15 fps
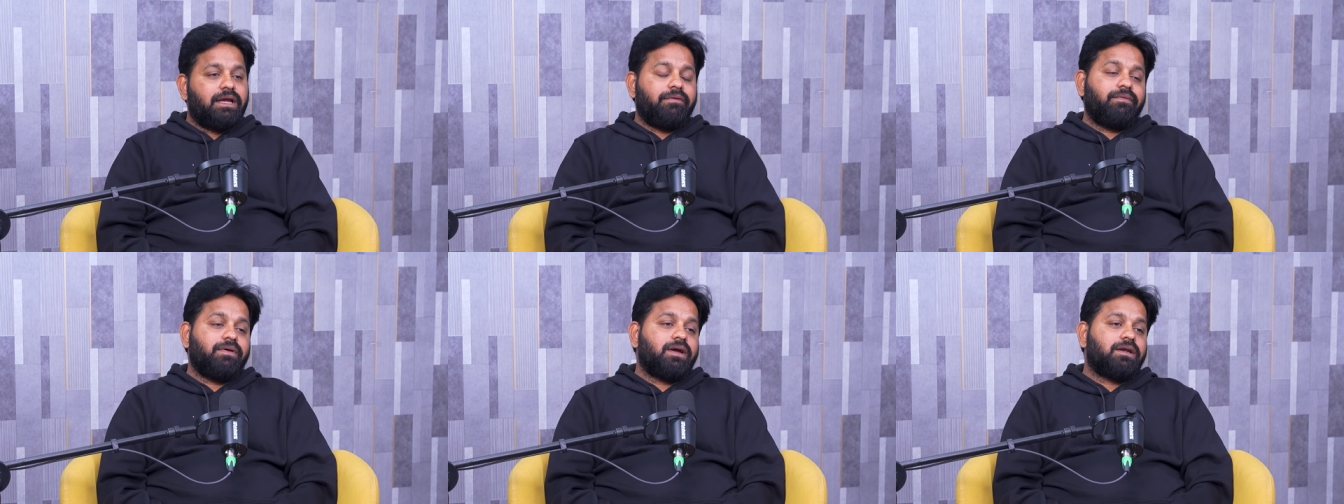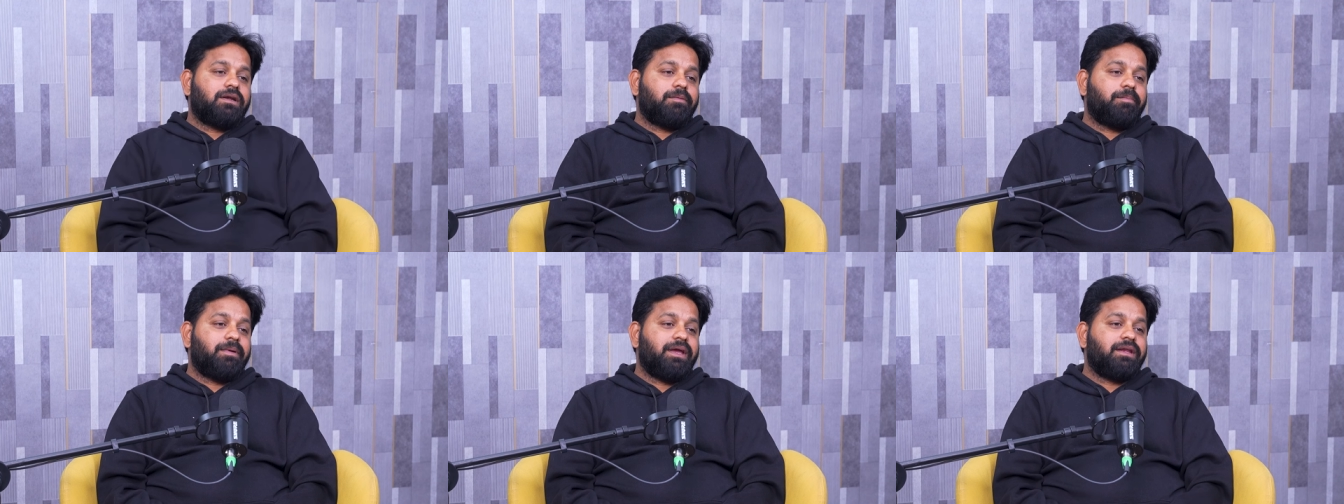
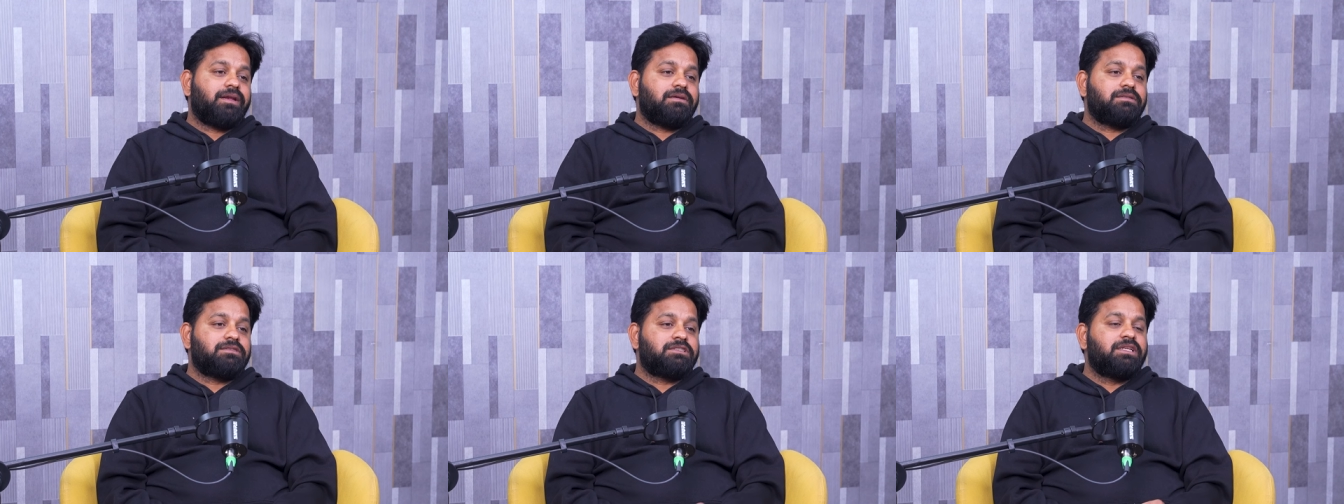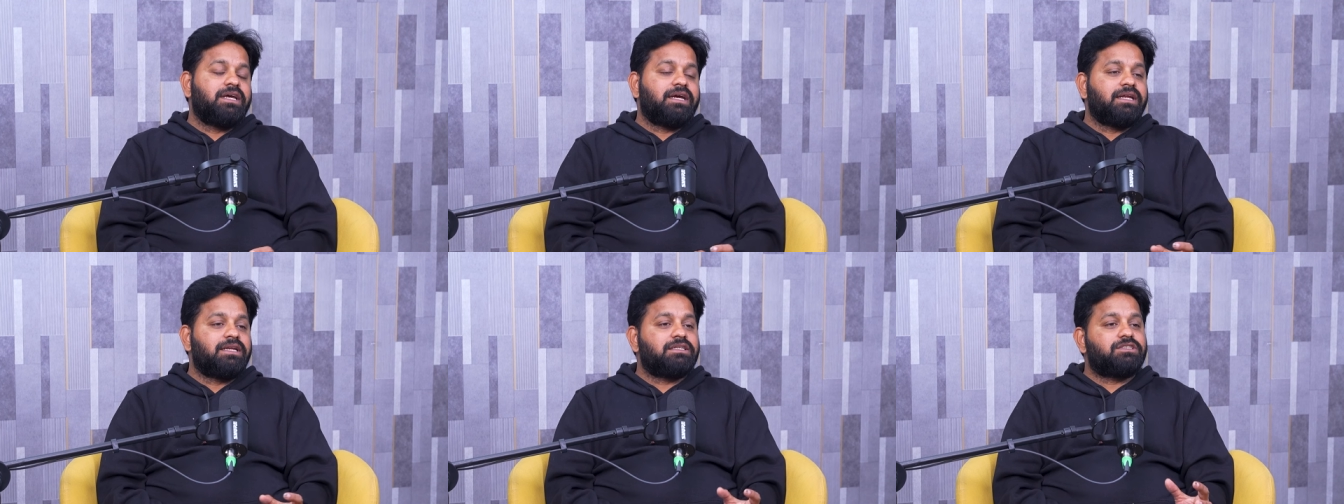ఎందుకంటే పేరెంట్స్
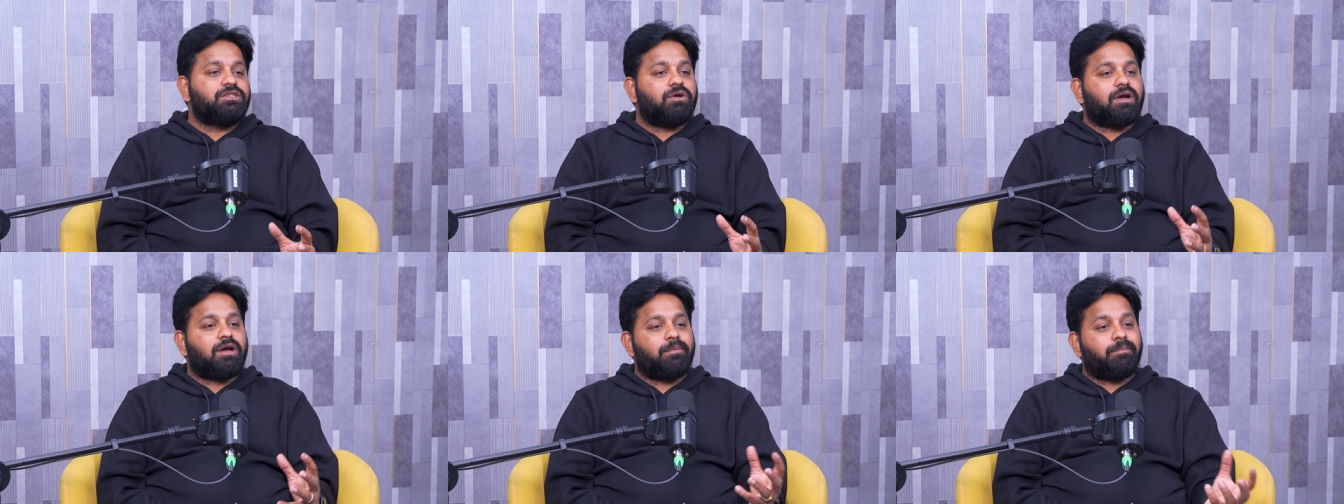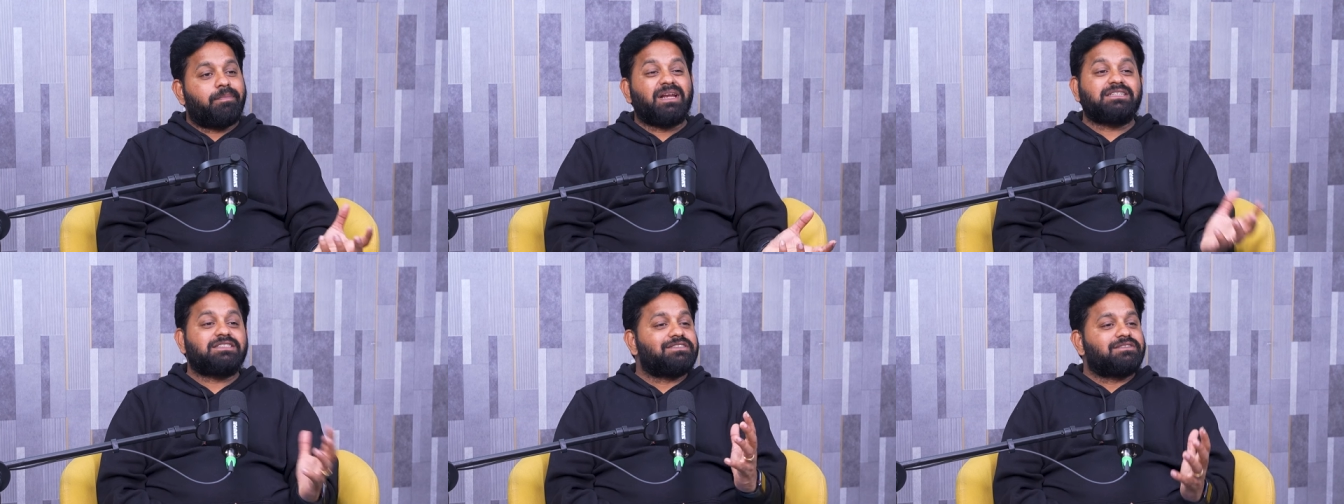దగ్గర నుంచి ఒక
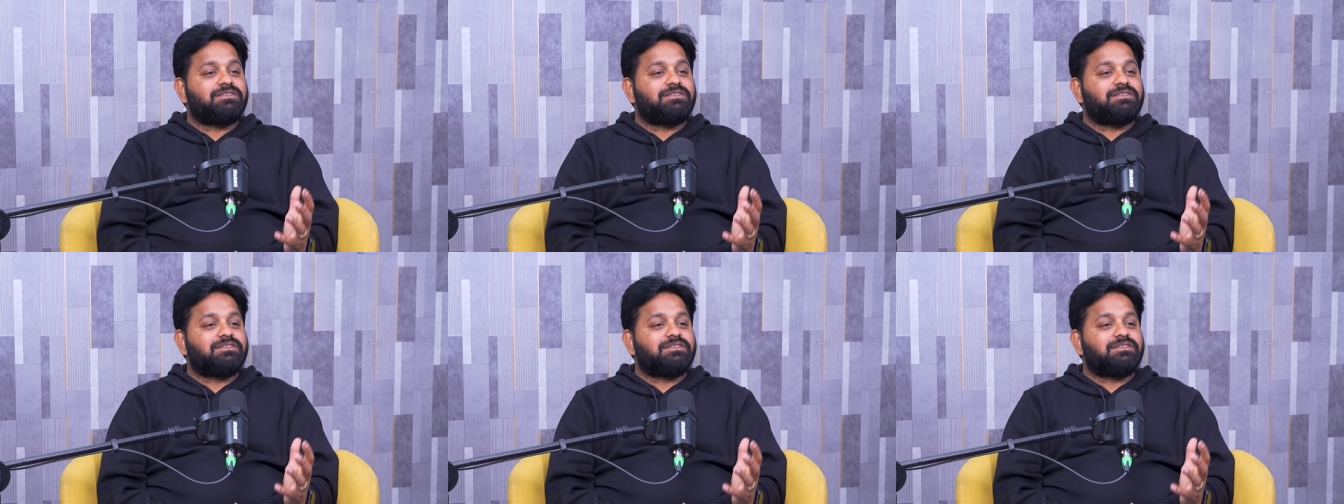ప్రెషర్